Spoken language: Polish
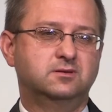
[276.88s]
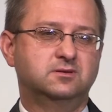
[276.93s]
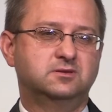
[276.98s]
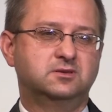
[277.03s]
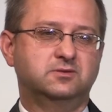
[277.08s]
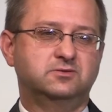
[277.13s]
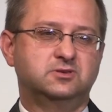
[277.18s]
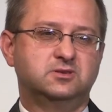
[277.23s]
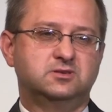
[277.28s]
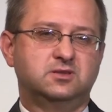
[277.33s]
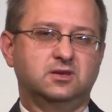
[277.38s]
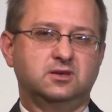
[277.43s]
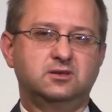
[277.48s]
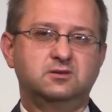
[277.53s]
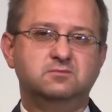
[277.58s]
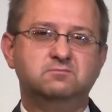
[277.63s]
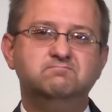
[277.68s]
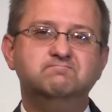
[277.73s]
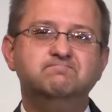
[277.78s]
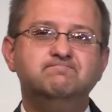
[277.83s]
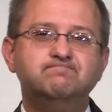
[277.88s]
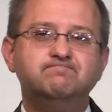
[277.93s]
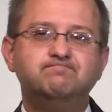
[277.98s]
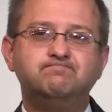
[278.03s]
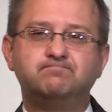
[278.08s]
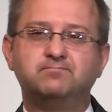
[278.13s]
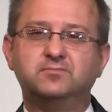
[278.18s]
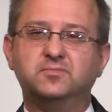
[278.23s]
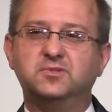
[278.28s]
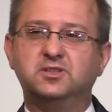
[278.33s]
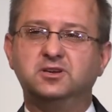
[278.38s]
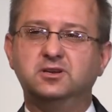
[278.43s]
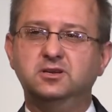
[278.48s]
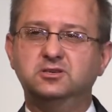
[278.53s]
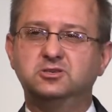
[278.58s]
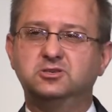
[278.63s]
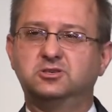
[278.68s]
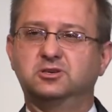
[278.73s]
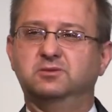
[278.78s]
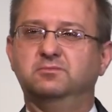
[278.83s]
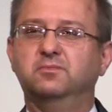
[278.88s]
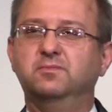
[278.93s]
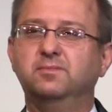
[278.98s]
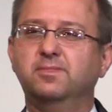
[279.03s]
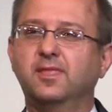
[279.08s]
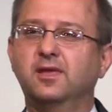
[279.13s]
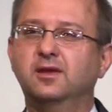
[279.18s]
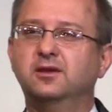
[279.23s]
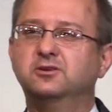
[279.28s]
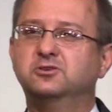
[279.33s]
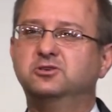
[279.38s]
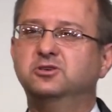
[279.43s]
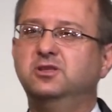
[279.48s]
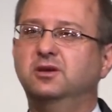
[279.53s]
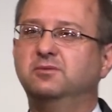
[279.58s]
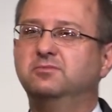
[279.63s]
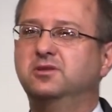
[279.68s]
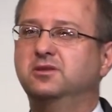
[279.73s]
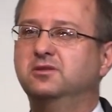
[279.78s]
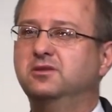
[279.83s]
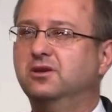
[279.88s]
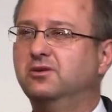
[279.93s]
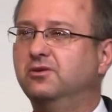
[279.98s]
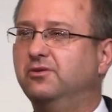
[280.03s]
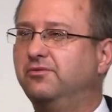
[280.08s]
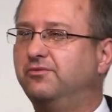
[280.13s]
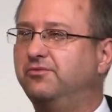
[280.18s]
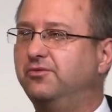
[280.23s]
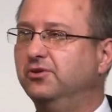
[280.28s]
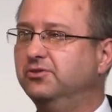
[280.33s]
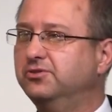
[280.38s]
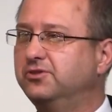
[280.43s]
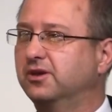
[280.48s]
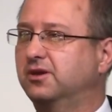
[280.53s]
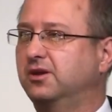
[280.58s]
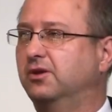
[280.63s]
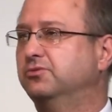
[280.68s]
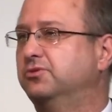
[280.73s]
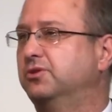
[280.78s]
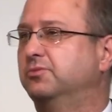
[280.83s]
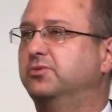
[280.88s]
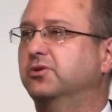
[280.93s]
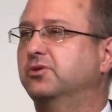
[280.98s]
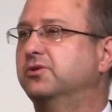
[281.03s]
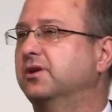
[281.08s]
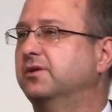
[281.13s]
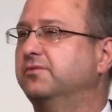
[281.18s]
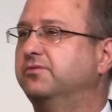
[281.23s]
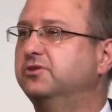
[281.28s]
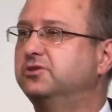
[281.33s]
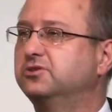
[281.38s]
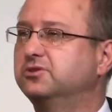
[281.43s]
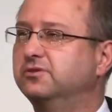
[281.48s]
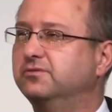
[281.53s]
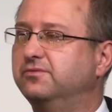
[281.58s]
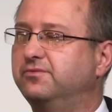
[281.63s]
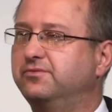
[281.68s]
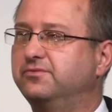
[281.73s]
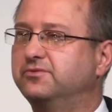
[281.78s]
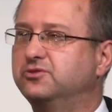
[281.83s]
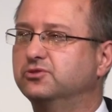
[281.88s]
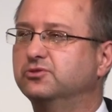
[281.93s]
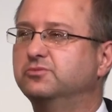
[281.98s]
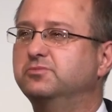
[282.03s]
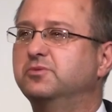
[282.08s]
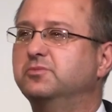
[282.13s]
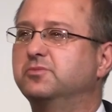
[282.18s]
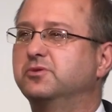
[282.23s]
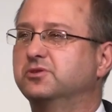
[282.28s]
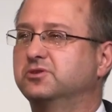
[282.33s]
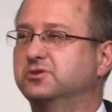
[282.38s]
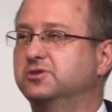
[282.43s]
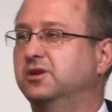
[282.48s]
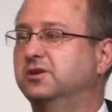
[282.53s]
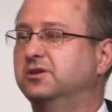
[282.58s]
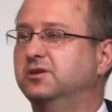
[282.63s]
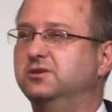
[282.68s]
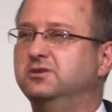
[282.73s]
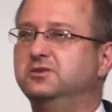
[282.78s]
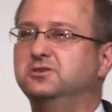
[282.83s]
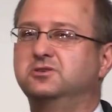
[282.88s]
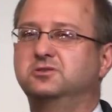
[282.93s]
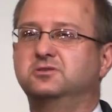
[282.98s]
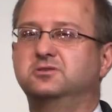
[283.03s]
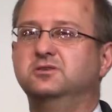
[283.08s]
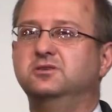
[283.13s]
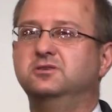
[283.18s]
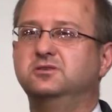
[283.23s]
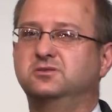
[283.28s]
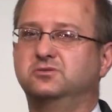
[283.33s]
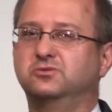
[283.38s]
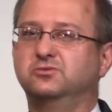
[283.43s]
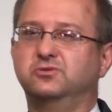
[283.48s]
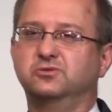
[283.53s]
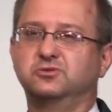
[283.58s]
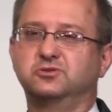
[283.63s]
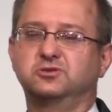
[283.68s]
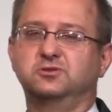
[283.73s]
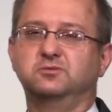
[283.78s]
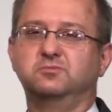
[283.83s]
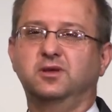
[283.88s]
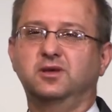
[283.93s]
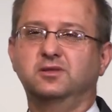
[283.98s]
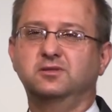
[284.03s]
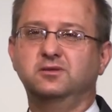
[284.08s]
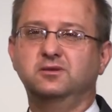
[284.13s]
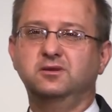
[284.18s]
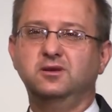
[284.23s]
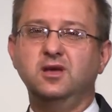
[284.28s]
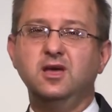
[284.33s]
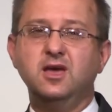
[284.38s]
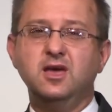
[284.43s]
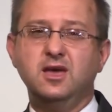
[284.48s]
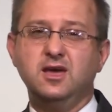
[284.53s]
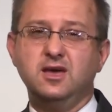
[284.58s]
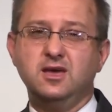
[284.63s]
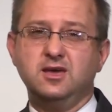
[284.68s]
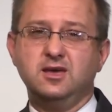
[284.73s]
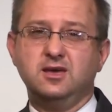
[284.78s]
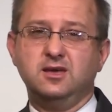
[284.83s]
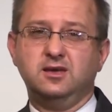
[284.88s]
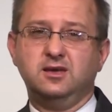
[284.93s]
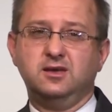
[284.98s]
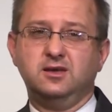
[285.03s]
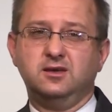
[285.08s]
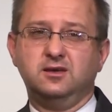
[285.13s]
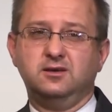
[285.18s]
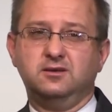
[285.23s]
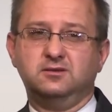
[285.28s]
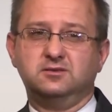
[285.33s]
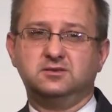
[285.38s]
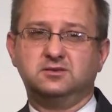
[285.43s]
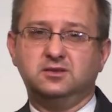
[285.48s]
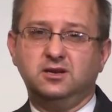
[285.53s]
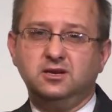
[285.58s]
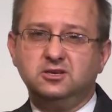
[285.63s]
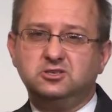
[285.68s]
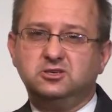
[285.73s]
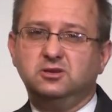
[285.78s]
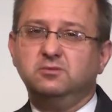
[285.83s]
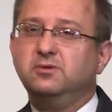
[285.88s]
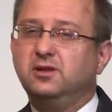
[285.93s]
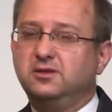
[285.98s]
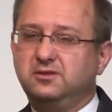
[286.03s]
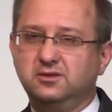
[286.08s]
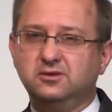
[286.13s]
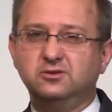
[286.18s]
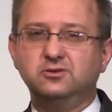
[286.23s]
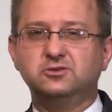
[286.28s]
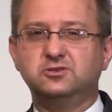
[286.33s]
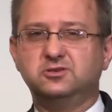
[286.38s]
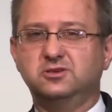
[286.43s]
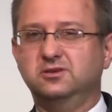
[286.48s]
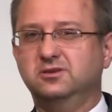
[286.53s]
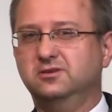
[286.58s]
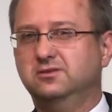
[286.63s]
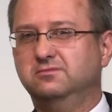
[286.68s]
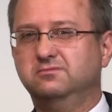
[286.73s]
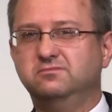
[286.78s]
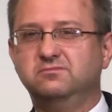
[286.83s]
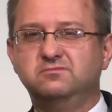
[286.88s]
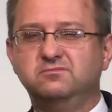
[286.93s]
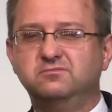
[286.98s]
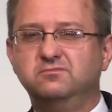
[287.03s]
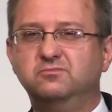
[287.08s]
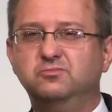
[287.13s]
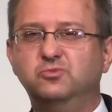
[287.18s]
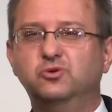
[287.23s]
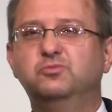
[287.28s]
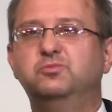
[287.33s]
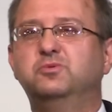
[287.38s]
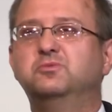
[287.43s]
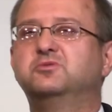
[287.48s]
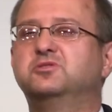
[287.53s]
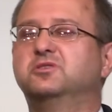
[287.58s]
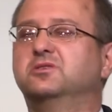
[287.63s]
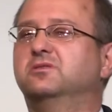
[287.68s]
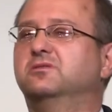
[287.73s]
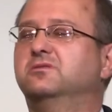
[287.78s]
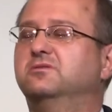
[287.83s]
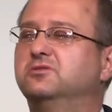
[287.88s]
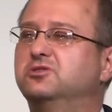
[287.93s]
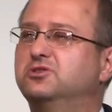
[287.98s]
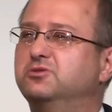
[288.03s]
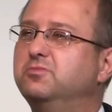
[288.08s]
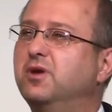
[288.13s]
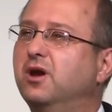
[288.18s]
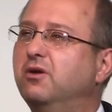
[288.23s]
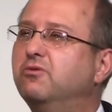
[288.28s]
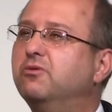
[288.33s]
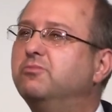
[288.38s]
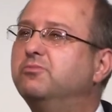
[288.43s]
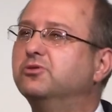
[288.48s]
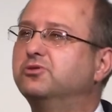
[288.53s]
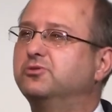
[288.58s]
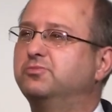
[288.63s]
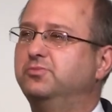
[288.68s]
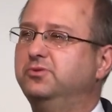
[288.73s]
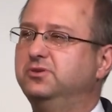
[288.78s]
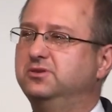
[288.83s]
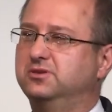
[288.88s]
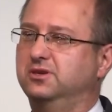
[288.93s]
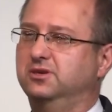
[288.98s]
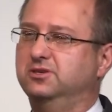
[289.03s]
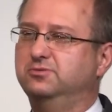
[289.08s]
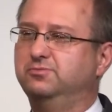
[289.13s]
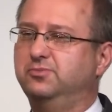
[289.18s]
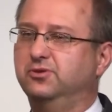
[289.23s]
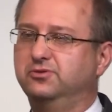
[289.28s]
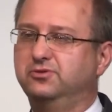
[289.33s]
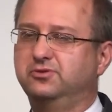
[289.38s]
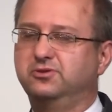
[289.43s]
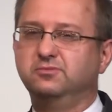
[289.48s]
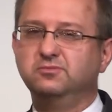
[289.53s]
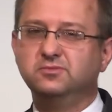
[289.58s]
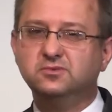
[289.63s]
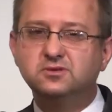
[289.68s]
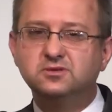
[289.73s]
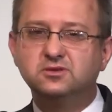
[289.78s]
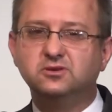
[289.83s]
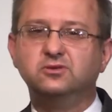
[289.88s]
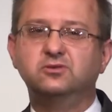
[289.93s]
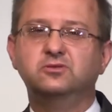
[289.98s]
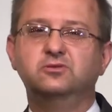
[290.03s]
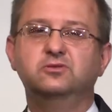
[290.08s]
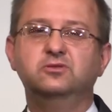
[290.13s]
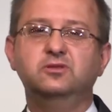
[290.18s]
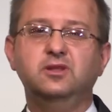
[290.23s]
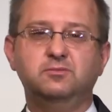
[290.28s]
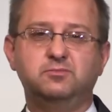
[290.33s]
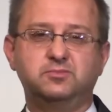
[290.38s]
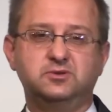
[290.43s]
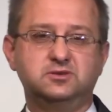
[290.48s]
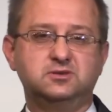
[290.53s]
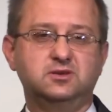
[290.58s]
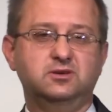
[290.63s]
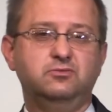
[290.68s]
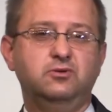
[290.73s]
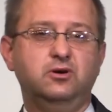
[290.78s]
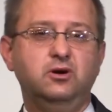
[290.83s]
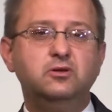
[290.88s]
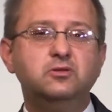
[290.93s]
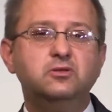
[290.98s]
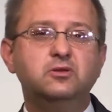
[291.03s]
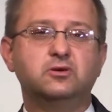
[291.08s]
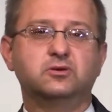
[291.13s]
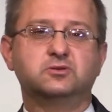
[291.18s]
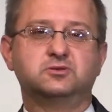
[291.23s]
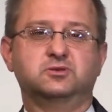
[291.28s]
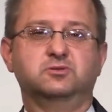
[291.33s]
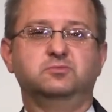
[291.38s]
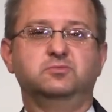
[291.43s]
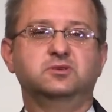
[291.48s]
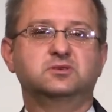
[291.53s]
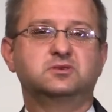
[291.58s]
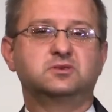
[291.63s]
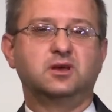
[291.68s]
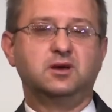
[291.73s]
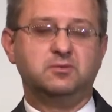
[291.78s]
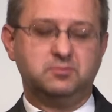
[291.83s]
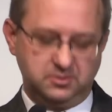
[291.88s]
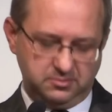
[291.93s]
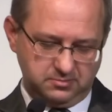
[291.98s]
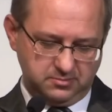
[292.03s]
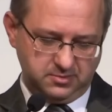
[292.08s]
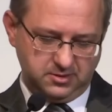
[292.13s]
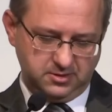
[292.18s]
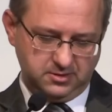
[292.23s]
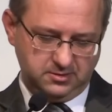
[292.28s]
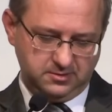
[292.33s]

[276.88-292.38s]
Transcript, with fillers: Zawsze z takim dreszczem czytam ten jego wątek autobiograficzny w siódmym rozdziale listu do Rzymian. Zresztą dlatego, że mógłbym się śmiało podpisać pod tym, co napisał on o sobie samym.